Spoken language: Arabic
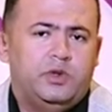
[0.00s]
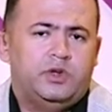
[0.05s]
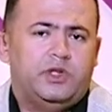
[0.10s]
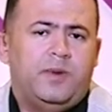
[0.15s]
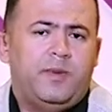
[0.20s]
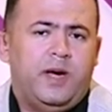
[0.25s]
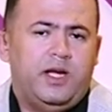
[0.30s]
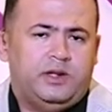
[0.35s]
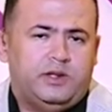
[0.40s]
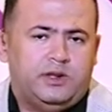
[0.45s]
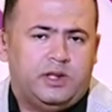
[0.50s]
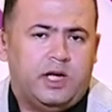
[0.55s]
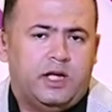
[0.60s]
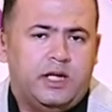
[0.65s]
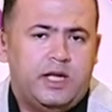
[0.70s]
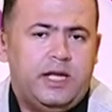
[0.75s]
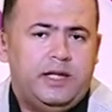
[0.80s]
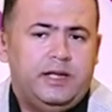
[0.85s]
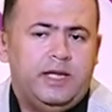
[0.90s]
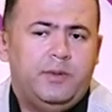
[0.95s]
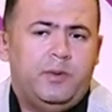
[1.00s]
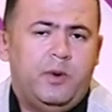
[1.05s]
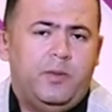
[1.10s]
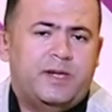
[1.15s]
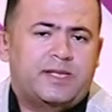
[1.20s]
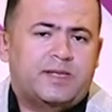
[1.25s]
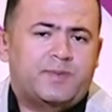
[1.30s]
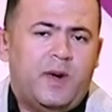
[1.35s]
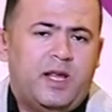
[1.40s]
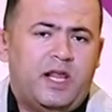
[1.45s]
وضمانتك لابو
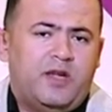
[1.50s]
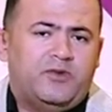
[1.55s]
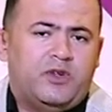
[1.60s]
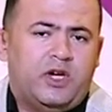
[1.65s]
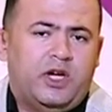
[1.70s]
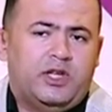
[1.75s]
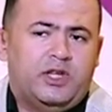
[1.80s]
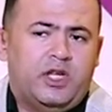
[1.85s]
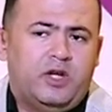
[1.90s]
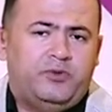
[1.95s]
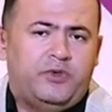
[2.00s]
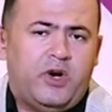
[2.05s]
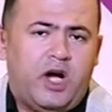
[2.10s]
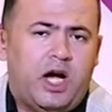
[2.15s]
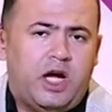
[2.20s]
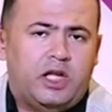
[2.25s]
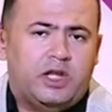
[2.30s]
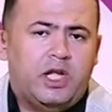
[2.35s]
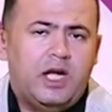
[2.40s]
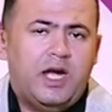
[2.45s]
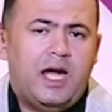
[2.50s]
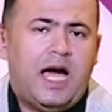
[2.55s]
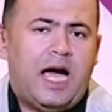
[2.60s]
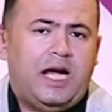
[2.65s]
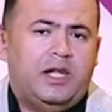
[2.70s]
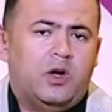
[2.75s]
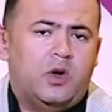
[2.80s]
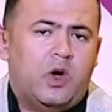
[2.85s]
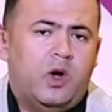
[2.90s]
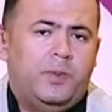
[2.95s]
بسمله في كرنفال
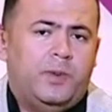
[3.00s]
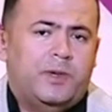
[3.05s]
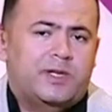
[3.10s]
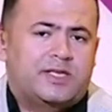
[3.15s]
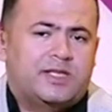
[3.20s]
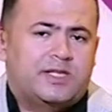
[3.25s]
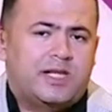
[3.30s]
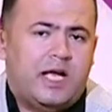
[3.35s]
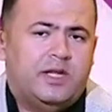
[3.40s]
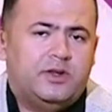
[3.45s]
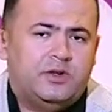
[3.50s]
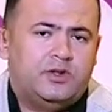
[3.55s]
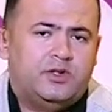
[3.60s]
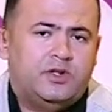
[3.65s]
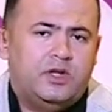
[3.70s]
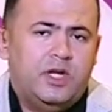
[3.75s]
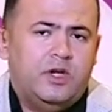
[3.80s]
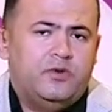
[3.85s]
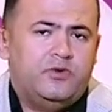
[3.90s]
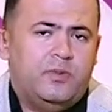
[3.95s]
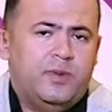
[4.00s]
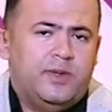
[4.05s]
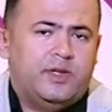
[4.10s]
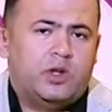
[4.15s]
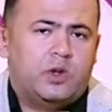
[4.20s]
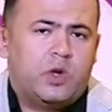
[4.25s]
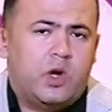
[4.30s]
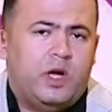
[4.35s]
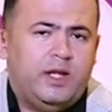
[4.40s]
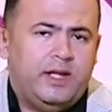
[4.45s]
على كوبري الصمت في ميت
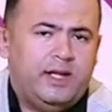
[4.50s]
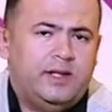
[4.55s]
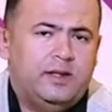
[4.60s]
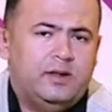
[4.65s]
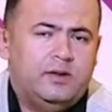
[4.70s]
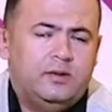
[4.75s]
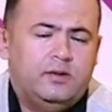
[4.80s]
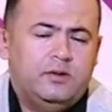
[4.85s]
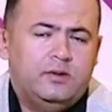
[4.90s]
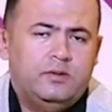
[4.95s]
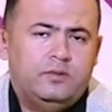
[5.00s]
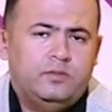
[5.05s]
نعم الخولي نعم